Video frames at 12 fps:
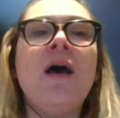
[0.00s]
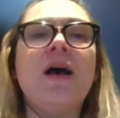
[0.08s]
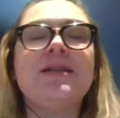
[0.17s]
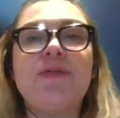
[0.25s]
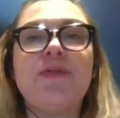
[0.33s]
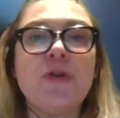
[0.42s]

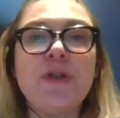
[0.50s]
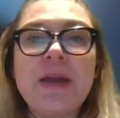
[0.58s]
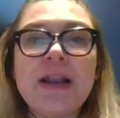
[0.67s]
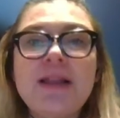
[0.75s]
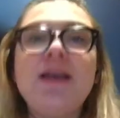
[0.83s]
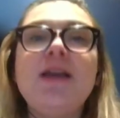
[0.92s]
Stefano De
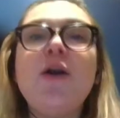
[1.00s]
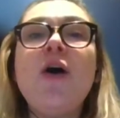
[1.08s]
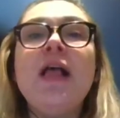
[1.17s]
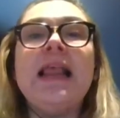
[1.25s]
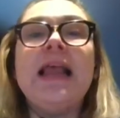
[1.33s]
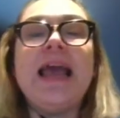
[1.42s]
Martino
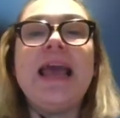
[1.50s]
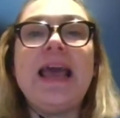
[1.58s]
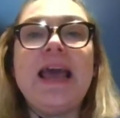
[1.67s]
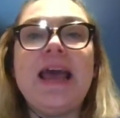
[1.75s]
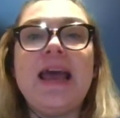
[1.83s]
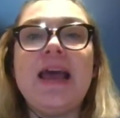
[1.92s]

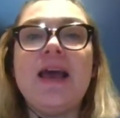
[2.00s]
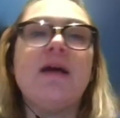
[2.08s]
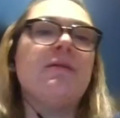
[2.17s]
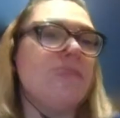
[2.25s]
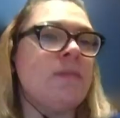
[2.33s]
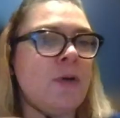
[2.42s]

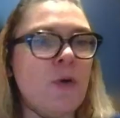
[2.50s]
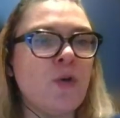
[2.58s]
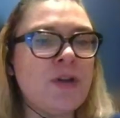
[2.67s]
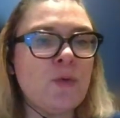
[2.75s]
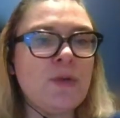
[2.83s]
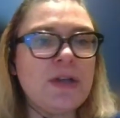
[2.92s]
e
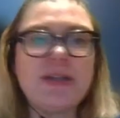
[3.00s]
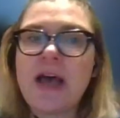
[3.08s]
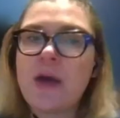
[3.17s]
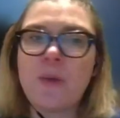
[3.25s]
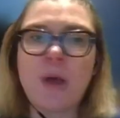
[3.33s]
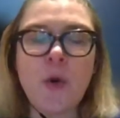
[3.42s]
Contenuti
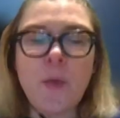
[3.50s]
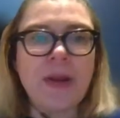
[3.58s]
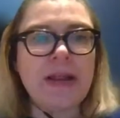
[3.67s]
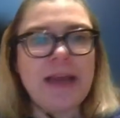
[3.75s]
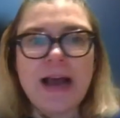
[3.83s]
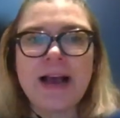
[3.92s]
Zero, una
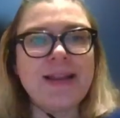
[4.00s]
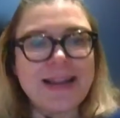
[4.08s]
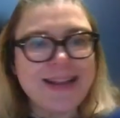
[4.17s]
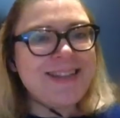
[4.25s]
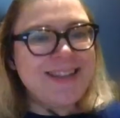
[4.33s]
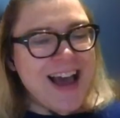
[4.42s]
compagnia che da
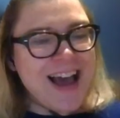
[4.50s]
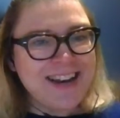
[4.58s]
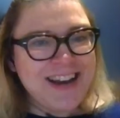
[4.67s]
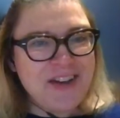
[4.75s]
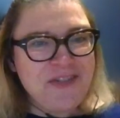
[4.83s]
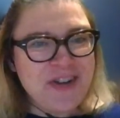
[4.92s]
tanti
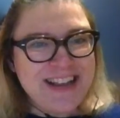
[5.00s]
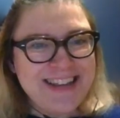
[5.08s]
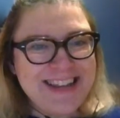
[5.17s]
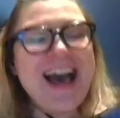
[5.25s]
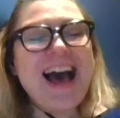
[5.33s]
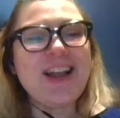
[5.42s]
anni lavora in
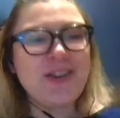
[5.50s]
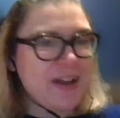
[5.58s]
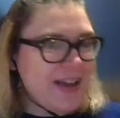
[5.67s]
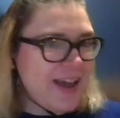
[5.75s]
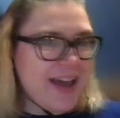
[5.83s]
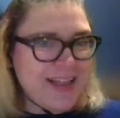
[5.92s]
teatro e
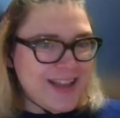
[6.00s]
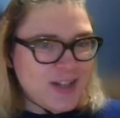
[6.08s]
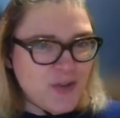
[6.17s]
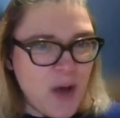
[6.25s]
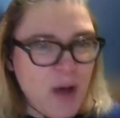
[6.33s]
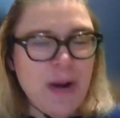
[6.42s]
che
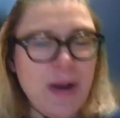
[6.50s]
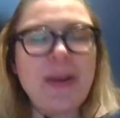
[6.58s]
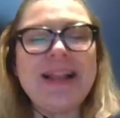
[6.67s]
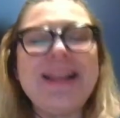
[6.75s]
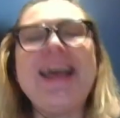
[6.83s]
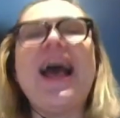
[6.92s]
adesso ha una
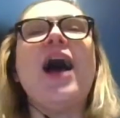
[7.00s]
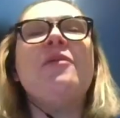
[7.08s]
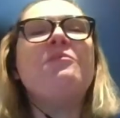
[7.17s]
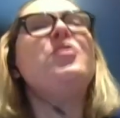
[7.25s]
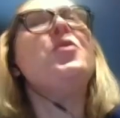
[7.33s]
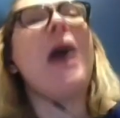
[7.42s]
platea
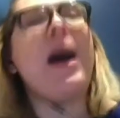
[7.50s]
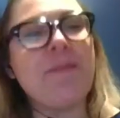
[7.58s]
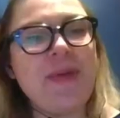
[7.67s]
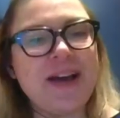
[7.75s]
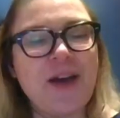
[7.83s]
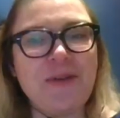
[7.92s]
più ampia che quella